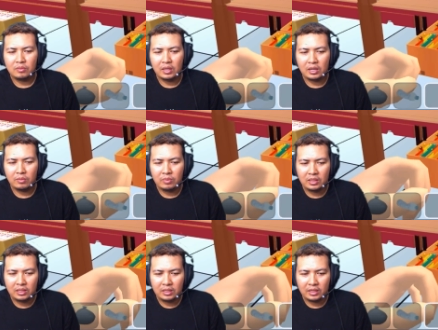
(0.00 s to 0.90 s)
Biar
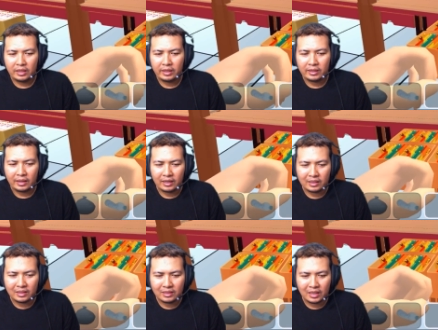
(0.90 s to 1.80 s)
lebih enak
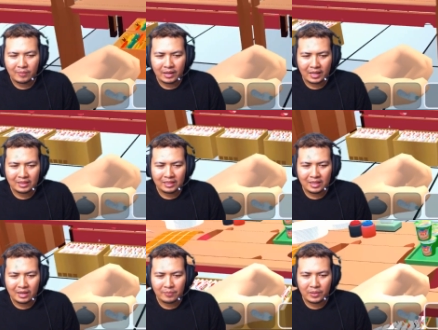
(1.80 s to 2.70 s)
ya nama
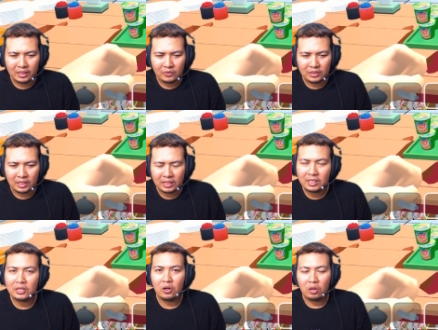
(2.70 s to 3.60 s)
kantinnya apa, tulis aja
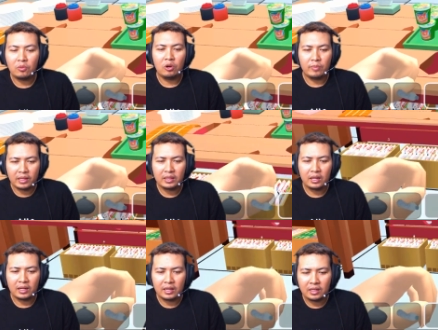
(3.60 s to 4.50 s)
di kolom komentar
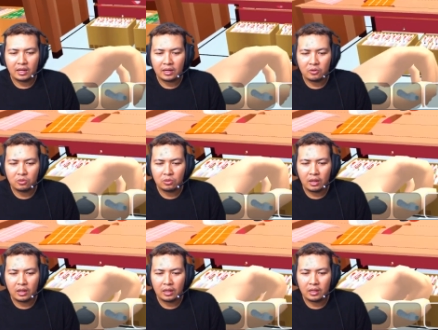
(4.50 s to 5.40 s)
ya. Aku
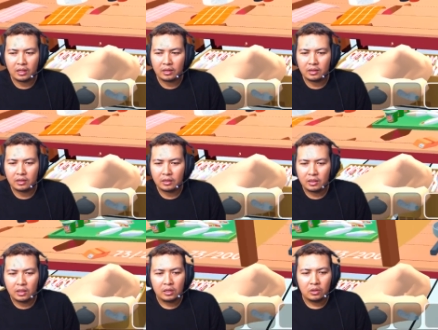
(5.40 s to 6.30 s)
akan
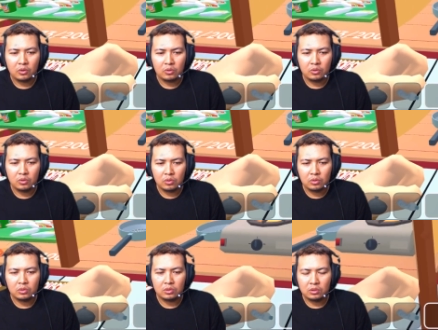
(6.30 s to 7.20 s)
nunggu
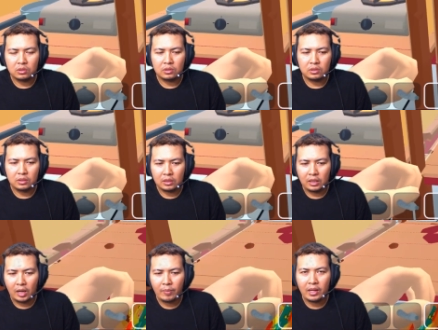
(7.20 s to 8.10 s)

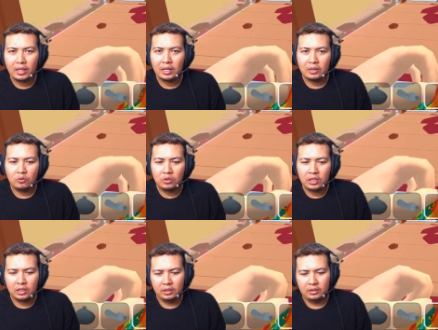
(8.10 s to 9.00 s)
nama yang
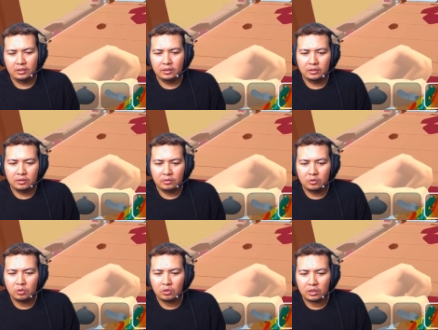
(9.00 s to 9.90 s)
unik
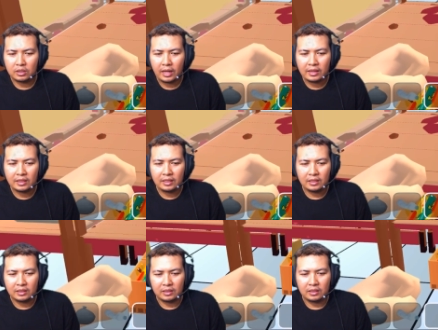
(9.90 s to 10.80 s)
untuk kantin.
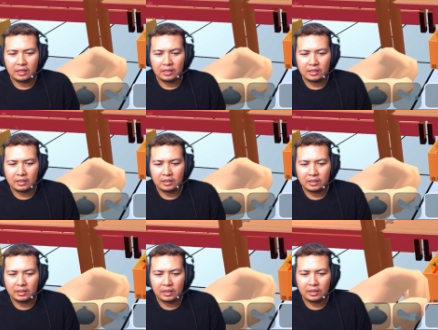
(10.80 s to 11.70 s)
Nah,
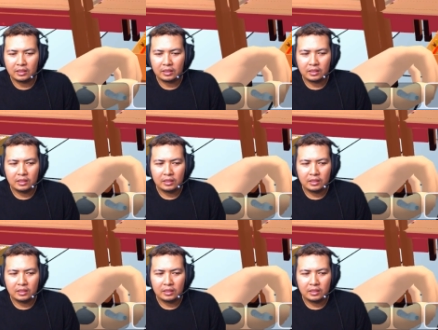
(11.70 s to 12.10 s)
nanti